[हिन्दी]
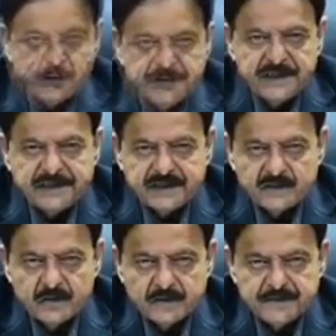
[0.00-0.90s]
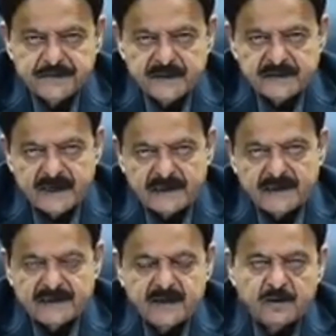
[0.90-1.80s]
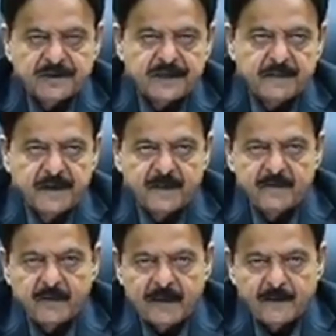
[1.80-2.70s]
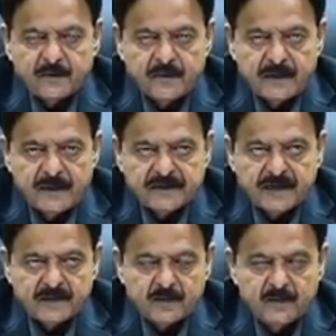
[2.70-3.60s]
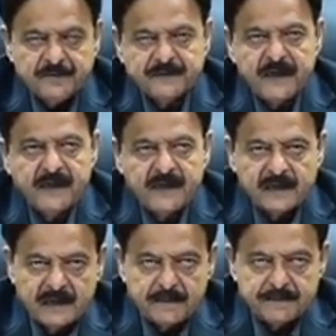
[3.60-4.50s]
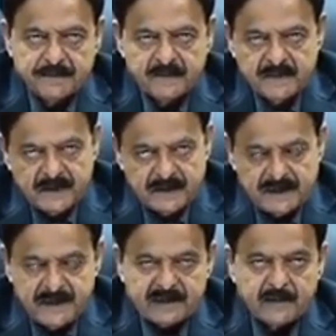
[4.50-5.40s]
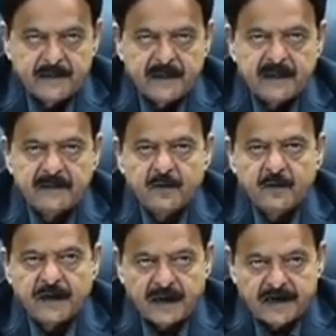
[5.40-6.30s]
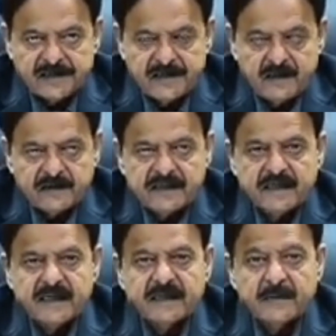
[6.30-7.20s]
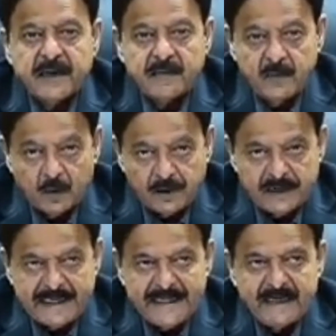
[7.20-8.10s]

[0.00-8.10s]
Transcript: दूसरी चीज़ जो ज़्यादा अच्छी खुशखबरी है मैं आपको सुनाना चाहता हूँ कि इंटरमीडिएट बोर्ड कराची और सिंध के तमाम बोर्ड